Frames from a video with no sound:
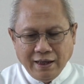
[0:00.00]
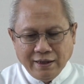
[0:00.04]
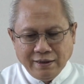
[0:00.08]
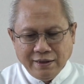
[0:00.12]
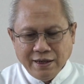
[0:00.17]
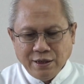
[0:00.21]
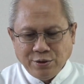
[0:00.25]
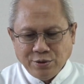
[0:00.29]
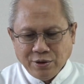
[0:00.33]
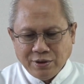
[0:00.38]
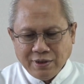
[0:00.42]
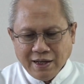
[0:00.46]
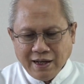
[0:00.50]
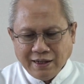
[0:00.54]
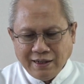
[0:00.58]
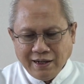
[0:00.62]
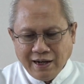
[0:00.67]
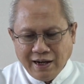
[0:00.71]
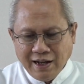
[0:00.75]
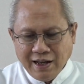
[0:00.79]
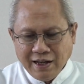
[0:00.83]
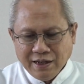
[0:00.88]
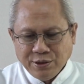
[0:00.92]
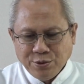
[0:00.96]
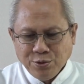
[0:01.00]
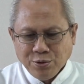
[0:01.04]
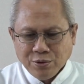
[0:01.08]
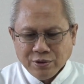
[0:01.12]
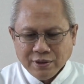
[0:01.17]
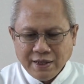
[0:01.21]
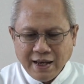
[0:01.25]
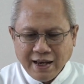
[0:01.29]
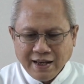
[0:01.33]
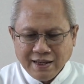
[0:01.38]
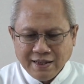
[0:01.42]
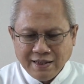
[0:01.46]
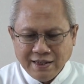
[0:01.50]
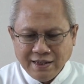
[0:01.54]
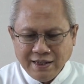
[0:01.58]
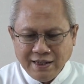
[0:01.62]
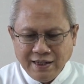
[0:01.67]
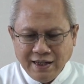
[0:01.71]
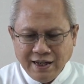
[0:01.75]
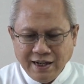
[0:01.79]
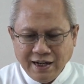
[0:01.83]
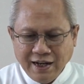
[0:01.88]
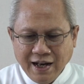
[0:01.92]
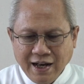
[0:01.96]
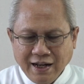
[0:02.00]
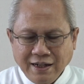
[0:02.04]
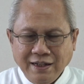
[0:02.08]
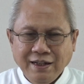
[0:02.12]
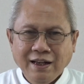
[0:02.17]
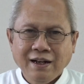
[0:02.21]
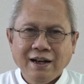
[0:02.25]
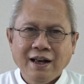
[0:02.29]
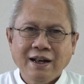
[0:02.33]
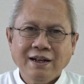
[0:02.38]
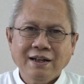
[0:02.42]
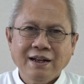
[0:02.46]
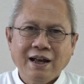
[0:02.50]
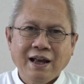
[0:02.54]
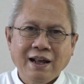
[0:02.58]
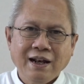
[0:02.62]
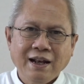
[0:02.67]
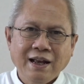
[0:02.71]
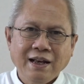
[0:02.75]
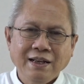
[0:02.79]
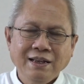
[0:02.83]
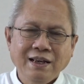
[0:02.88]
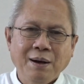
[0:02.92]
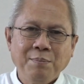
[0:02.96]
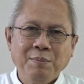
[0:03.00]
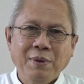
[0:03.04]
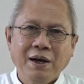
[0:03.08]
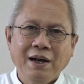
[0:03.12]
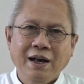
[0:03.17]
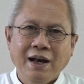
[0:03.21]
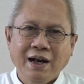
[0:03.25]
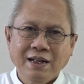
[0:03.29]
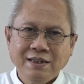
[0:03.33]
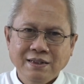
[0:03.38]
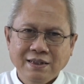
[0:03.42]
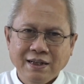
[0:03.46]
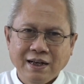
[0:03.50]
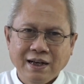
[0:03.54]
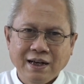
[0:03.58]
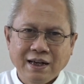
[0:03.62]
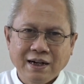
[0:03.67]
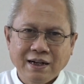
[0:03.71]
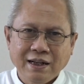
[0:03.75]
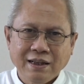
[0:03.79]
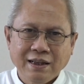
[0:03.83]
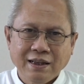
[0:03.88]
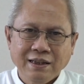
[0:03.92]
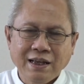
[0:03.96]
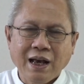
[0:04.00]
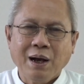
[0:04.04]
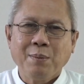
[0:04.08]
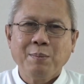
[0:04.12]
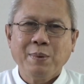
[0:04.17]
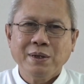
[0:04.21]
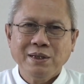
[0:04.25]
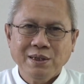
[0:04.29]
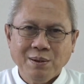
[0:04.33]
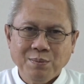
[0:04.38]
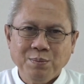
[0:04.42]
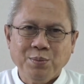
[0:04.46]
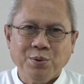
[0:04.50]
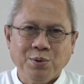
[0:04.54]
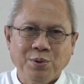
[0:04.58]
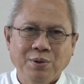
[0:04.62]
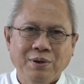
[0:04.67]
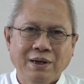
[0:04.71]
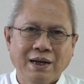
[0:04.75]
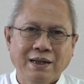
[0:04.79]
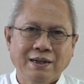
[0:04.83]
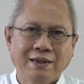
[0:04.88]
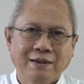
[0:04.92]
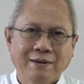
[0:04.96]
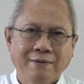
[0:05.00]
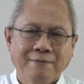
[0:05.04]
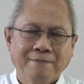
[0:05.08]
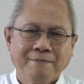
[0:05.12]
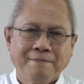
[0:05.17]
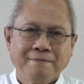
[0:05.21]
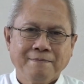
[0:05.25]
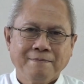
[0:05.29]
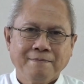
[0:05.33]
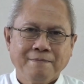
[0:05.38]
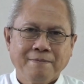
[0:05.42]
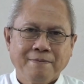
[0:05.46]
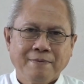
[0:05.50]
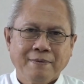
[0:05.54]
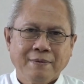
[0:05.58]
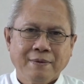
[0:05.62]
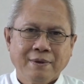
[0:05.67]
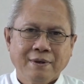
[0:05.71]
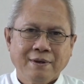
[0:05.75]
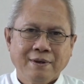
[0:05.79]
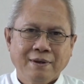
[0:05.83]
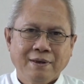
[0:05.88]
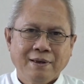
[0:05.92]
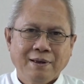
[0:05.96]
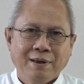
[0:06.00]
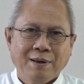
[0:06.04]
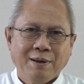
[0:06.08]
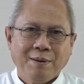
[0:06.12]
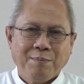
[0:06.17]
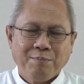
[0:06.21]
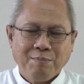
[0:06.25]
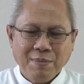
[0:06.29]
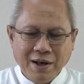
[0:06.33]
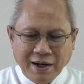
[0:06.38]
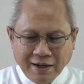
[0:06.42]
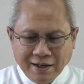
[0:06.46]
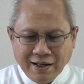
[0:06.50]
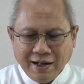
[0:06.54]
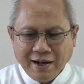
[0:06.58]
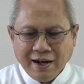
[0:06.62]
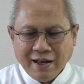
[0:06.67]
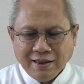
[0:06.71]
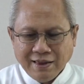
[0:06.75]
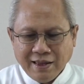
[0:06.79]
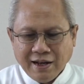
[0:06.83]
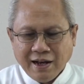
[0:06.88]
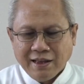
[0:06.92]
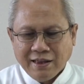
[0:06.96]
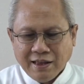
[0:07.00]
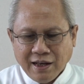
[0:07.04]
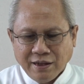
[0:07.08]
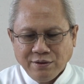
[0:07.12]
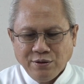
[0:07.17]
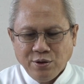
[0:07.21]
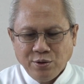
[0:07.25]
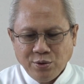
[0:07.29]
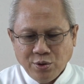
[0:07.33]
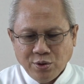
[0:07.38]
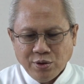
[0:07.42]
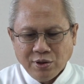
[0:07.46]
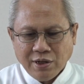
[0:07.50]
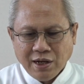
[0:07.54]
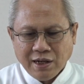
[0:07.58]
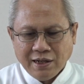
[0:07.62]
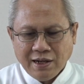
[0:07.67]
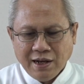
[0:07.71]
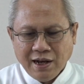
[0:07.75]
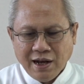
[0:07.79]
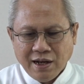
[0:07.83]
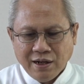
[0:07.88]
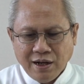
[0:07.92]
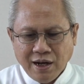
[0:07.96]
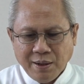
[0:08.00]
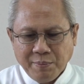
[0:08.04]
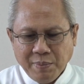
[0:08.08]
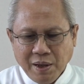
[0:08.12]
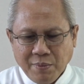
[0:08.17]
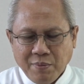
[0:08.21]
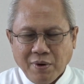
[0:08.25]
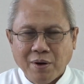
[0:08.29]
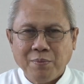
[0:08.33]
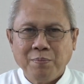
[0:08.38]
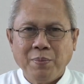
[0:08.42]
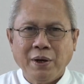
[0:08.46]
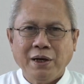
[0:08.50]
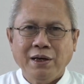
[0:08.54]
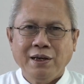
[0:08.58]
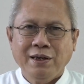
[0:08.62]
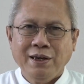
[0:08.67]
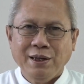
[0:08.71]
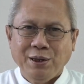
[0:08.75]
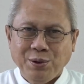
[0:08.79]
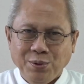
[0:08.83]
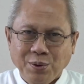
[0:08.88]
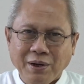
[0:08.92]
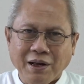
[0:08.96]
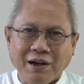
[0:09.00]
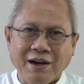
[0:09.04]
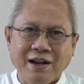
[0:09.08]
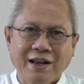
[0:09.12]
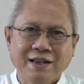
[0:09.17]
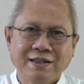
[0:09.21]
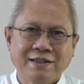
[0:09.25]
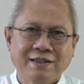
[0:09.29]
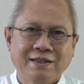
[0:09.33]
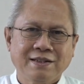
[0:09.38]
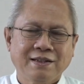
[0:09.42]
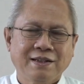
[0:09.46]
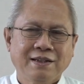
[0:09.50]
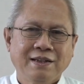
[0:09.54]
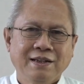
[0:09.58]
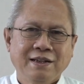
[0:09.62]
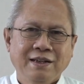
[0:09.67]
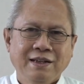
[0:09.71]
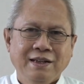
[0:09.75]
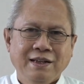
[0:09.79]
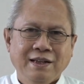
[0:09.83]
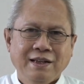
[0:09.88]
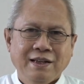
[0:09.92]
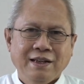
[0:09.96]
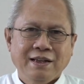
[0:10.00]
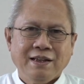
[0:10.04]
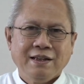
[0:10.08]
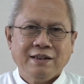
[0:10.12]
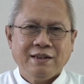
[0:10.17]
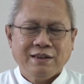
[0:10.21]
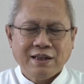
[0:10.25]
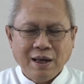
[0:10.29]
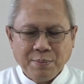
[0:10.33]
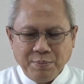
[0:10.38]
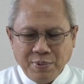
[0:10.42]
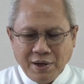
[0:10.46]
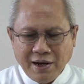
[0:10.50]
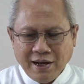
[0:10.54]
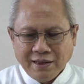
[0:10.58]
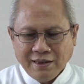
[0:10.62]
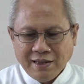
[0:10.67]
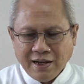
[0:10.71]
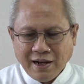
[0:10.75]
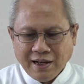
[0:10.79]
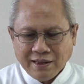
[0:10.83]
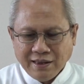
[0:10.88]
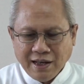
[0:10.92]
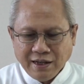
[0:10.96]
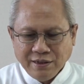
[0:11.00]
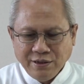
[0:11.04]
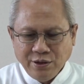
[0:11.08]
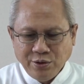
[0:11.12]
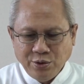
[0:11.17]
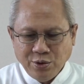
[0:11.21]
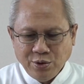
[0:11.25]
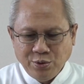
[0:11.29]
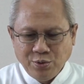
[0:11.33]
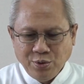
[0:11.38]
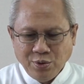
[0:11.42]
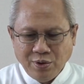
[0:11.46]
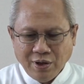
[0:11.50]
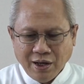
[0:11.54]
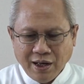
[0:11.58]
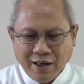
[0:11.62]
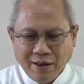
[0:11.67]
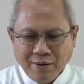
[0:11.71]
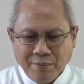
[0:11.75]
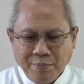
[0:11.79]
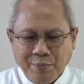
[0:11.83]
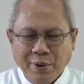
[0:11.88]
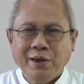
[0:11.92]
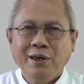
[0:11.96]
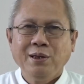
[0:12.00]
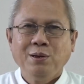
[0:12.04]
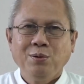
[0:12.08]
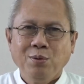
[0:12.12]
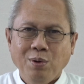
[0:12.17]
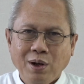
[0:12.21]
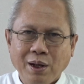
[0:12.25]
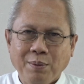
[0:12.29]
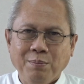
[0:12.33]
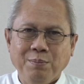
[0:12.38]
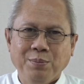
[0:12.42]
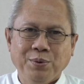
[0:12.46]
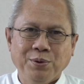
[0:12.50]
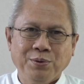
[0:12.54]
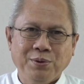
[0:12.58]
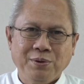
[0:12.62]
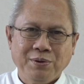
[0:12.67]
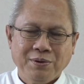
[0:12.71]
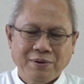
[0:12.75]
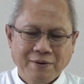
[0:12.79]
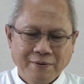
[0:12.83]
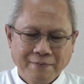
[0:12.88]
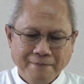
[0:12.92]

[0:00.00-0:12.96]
Yesus adalah suksesi kehadiran Allah yang menghajar, yang menyembuhkan. Maka kata-kata Yesus kadang-kadang memang begitu keras, tetapi kata-kata Yesus juga begitu lembut.